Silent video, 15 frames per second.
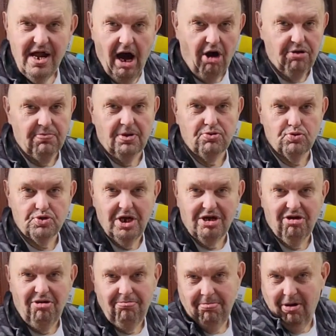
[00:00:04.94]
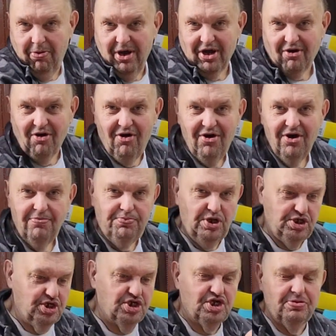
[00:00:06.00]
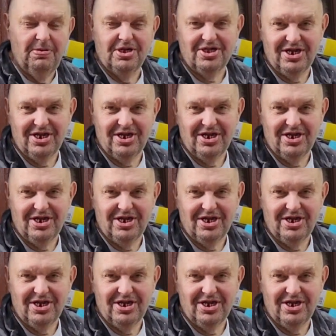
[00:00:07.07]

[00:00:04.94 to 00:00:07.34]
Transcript: A on ma dużego? Małego. 5 cm.